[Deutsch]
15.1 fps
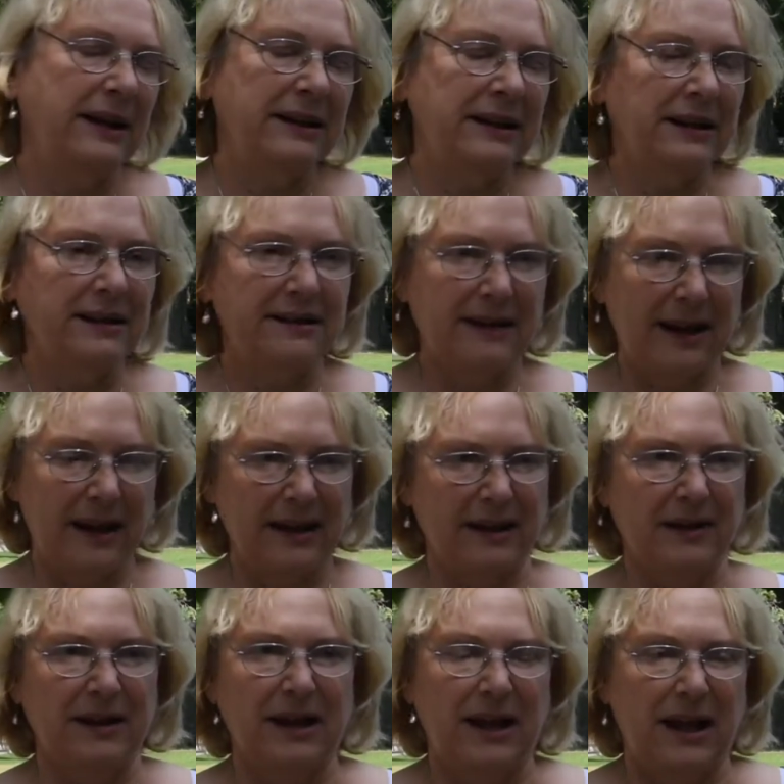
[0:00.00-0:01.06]
kann ich Ihnen
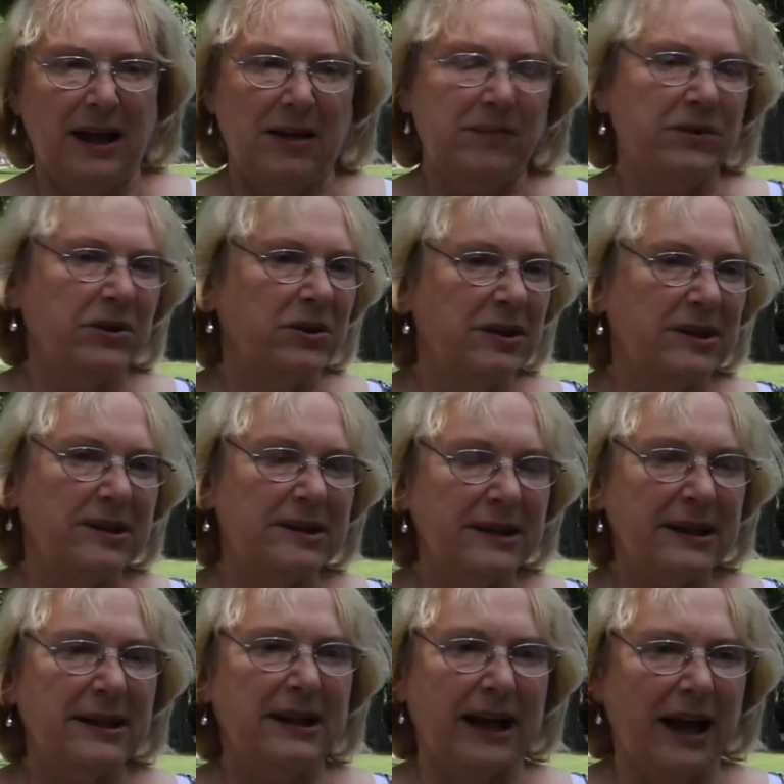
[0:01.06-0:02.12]
sagen. Benutzen
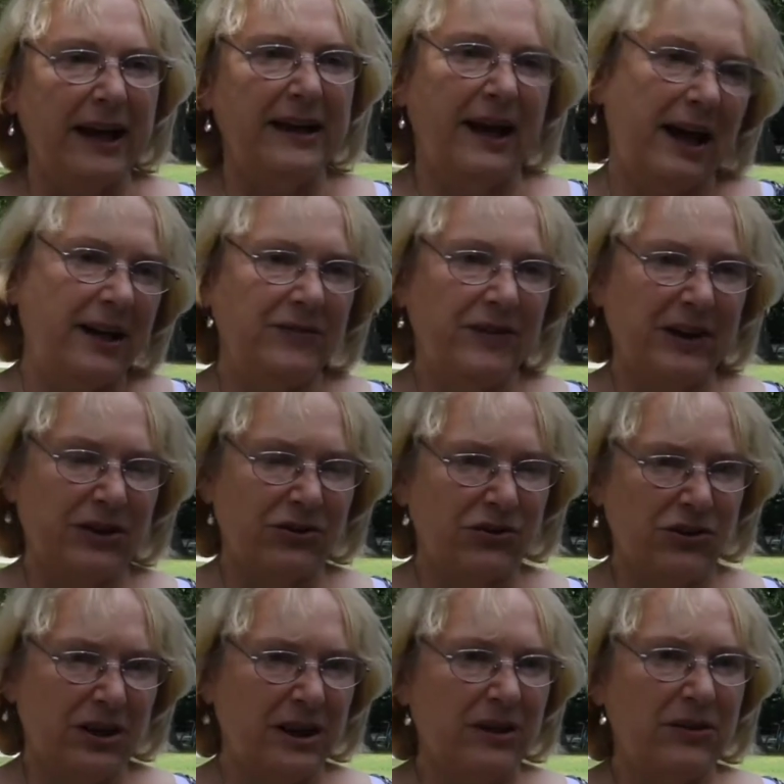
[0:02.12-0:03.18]
Sie kein
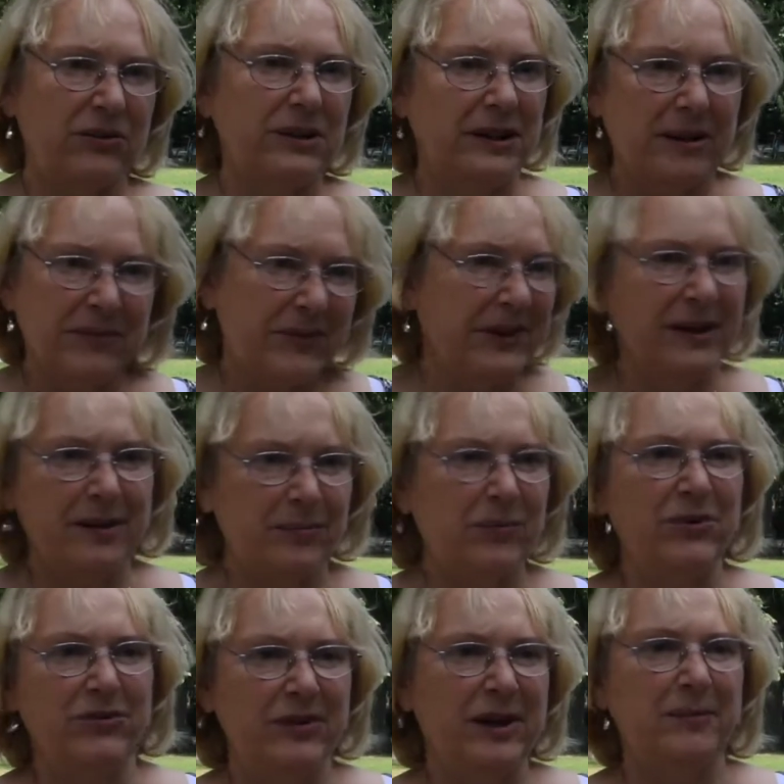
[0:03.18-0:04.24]
Einweggeschirr und nehmen Sie Ihren
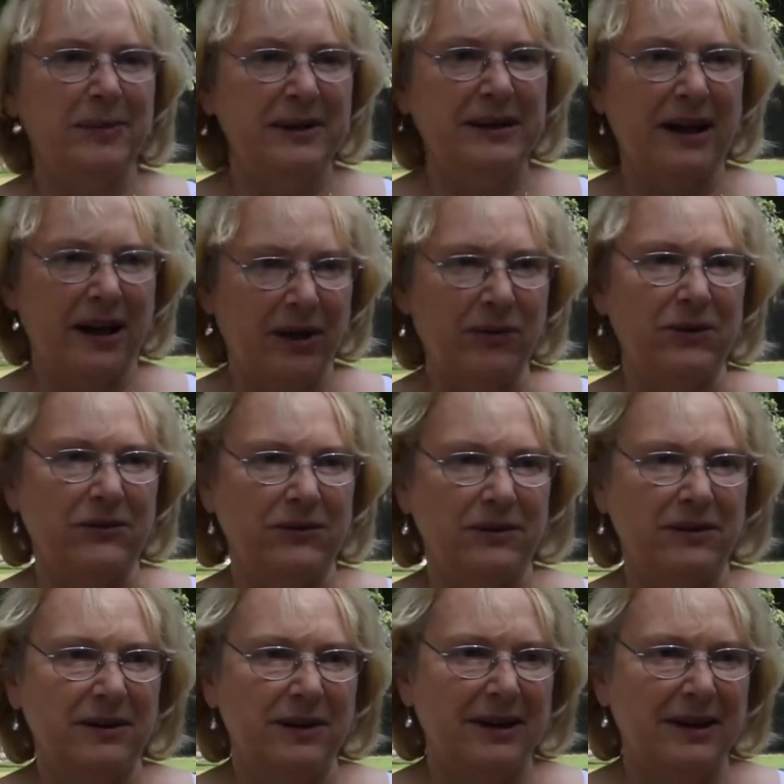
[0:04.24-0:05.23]
Müll wieder mit nach Hause.